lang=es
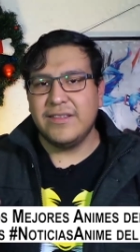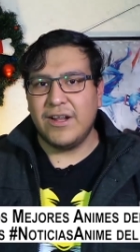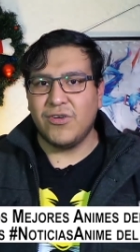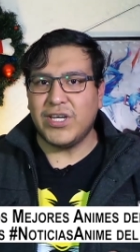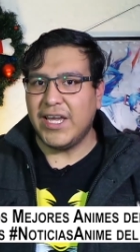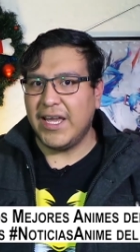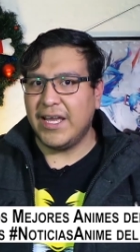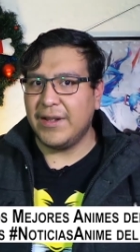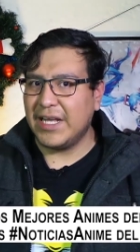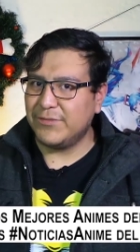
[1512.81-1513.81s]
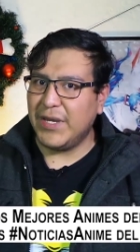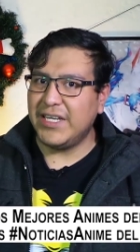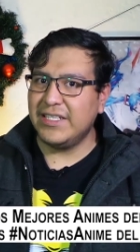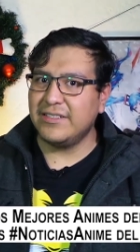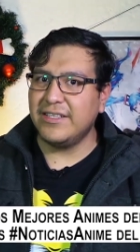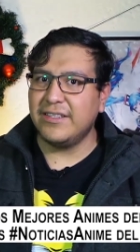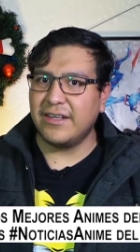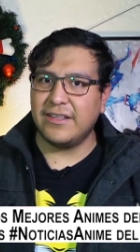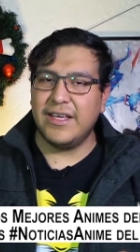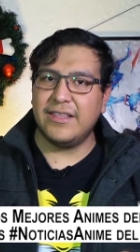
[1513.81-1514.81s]
de lo que las páginas de
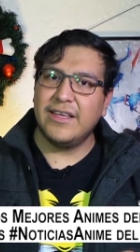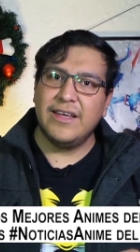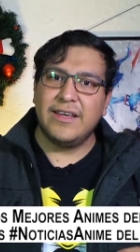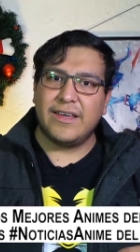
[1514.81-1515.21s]
internet